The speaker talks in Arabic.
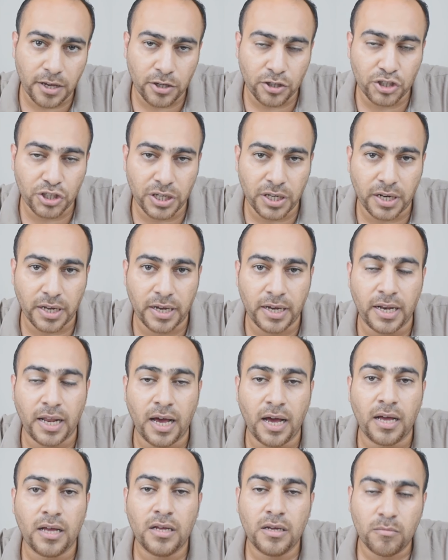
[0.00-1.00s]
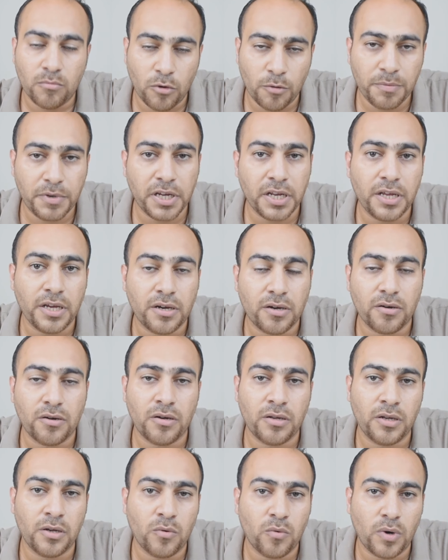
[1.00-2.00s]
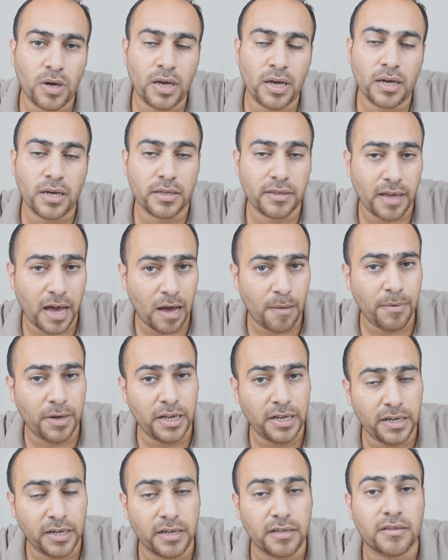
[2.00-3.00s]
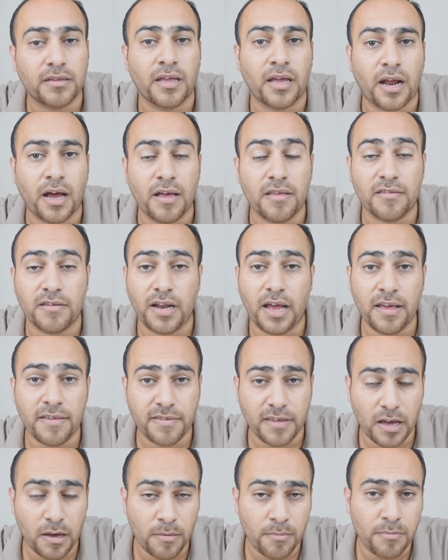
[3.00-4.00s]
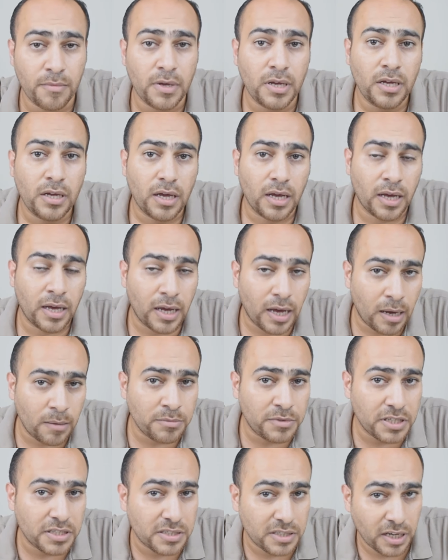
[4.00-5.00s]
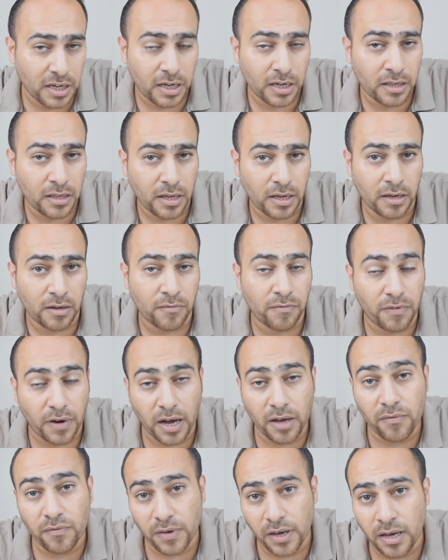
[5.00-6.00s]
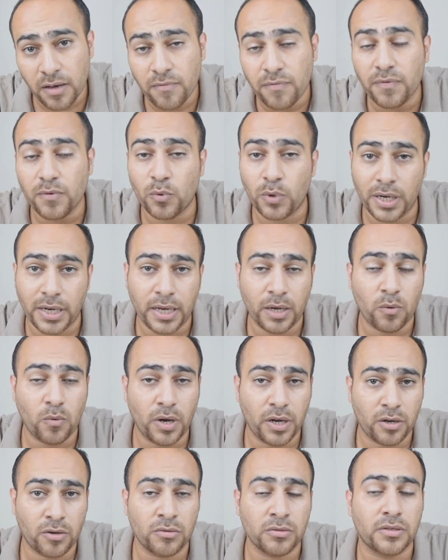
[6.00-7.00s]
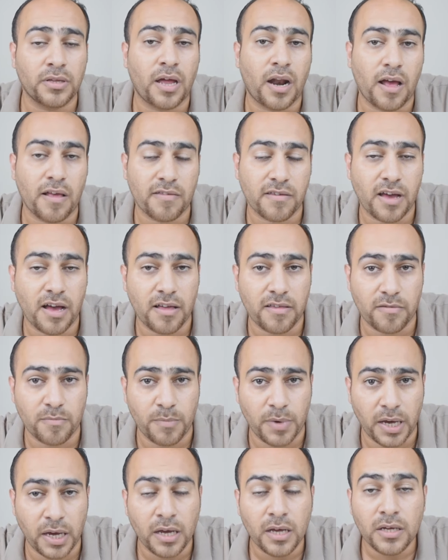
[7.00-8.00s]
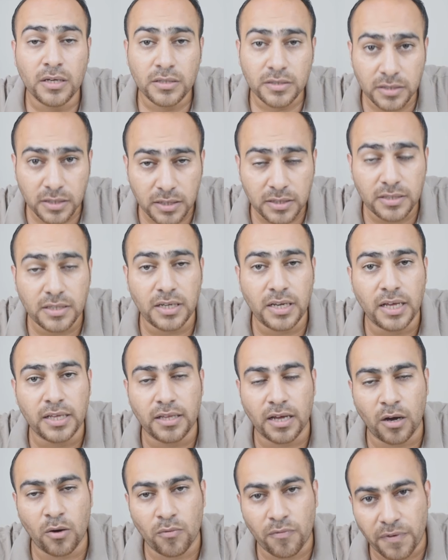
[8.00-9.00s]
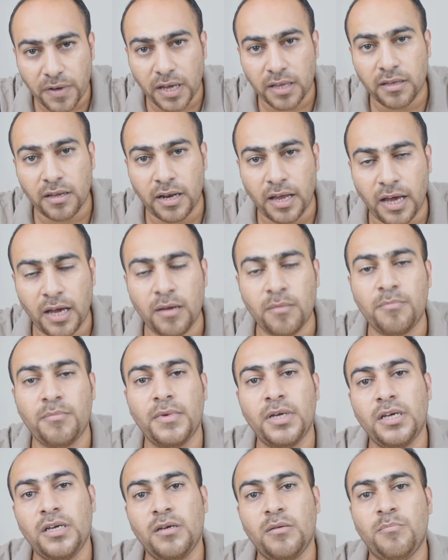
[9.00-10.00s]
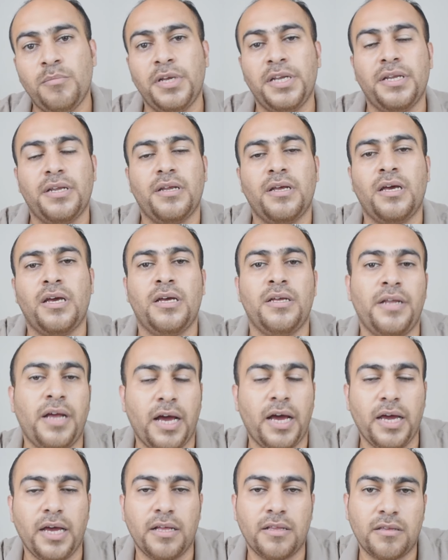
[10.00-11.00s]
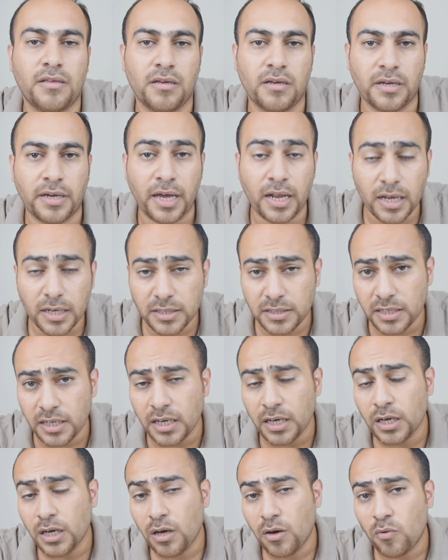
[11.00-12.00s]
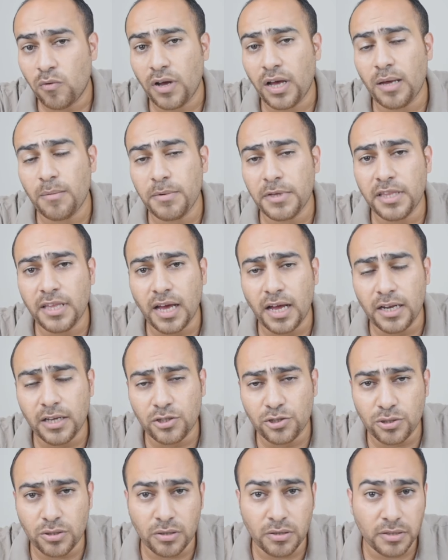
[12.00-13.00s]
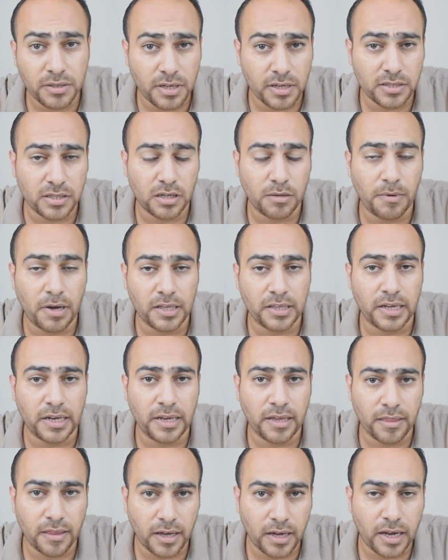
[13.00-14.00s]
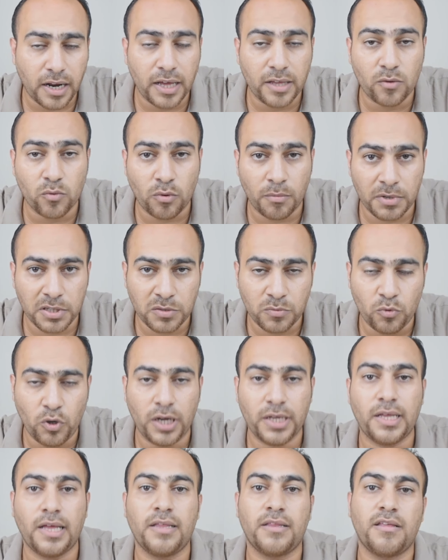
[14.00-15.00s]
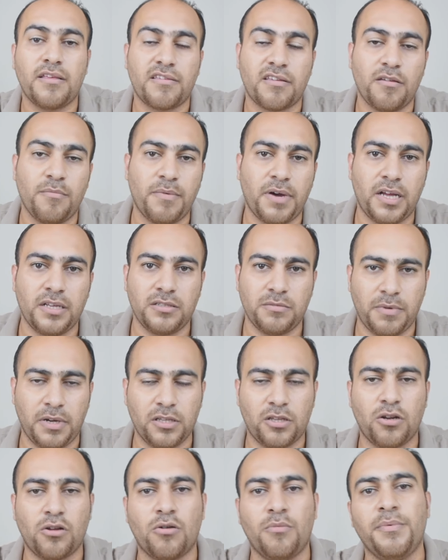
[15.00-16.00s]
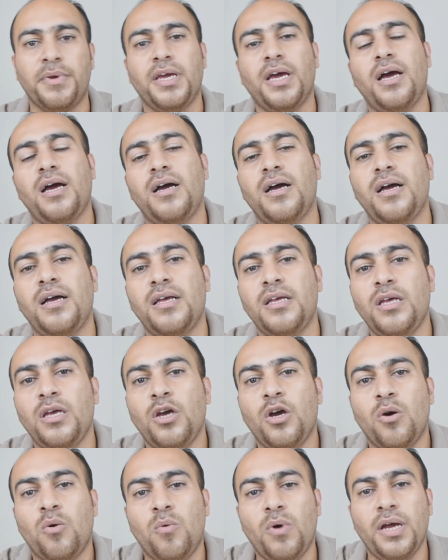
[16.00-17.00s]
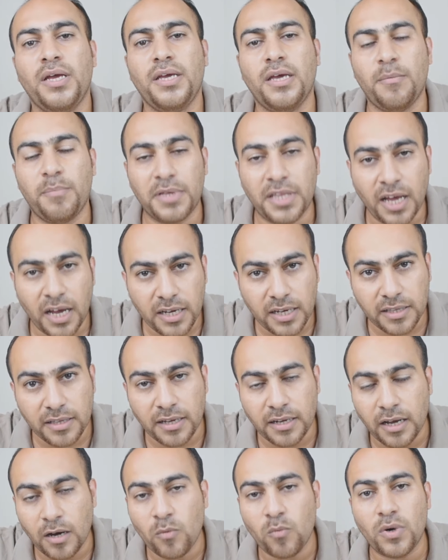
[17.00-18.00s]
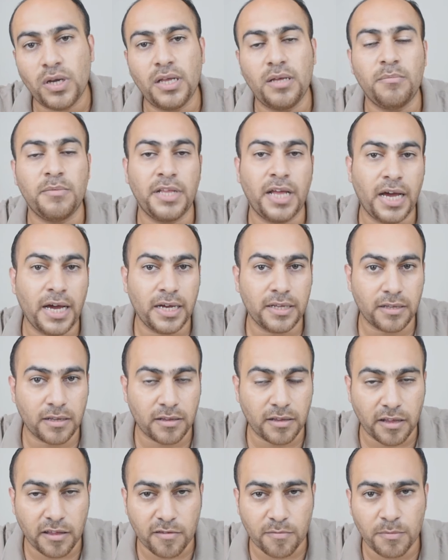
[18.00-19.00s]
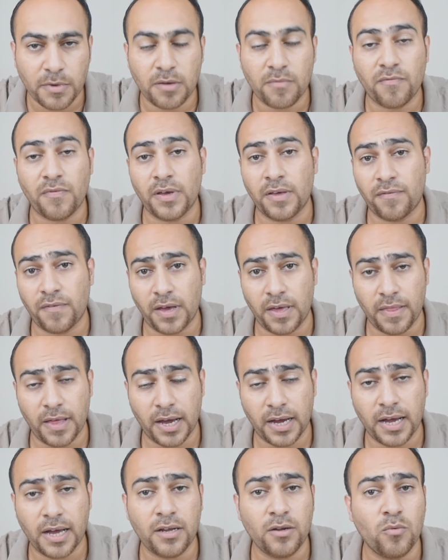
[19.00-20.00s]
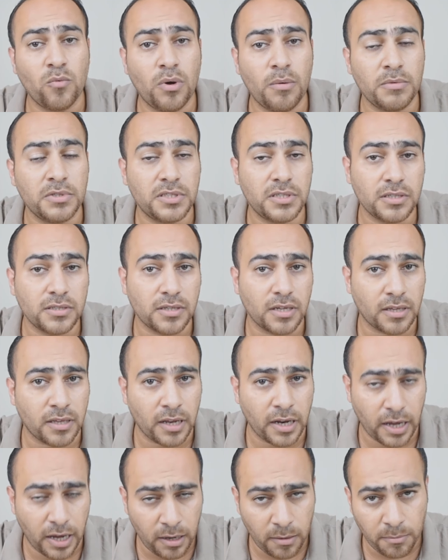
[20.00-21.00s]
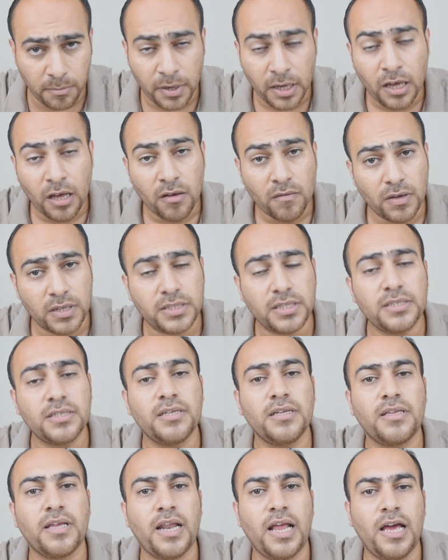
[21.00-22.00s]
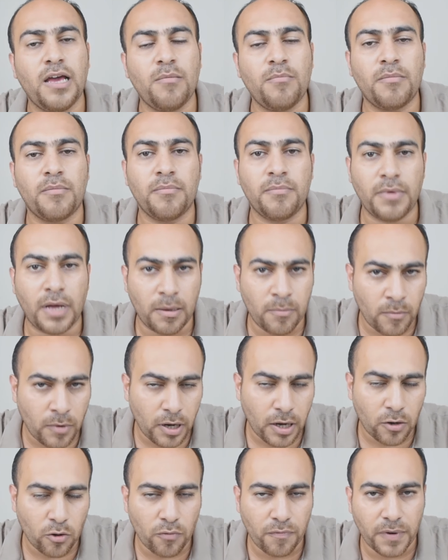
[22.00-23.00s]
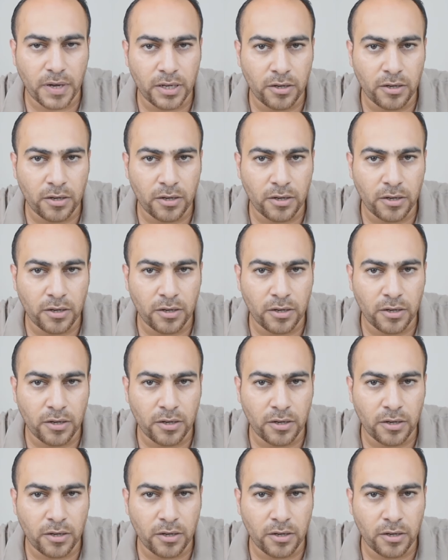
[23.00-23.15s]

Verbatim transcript: يشير الى ممكن يكون هو تابع لطراز الاس ام ام 90 5 اف واللي هو يكون طراز خاص بسلسله او فئه الام من آه، ناحيه جالكسي آه، فبالتالي شنو التسريبات اللي ظهرت ومجموعه هذه التسريبات جمعت لكم اياها وهي بداية أولا من ناحية التصميم فإذا كان هو من سلسلة الأم فسلسلة الأم معروفة